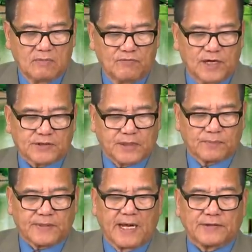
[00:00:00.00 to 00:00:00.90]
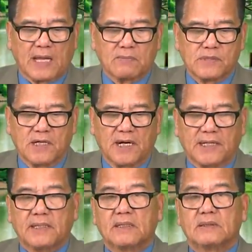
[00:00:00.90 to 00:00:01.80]
Việc tập thể 8
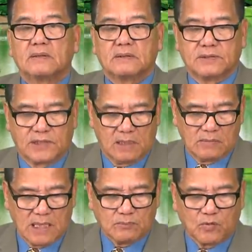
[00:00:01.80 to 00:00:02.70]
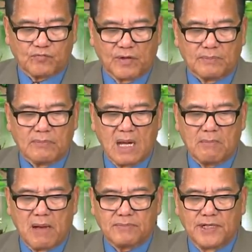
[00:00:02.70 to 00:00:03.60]
người chiếm gần 1 phần 3
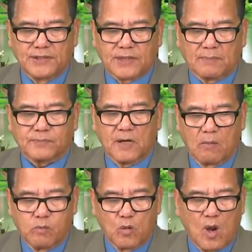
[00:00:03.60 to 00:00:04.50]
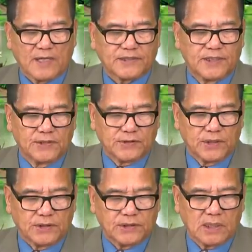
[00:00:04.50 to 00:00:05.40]
ban biên tập đồng loạt xin
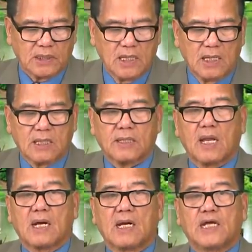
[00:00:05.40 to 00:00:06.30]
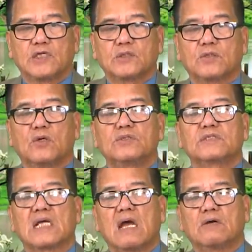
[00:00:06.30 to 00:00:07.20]
từ chức đã gây xôn
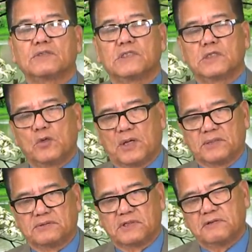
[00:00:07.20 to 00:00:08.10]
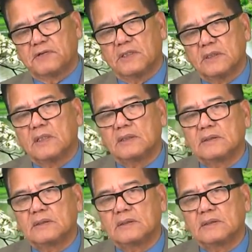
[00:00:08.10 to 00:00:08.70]
xao dư luận trên thế giới.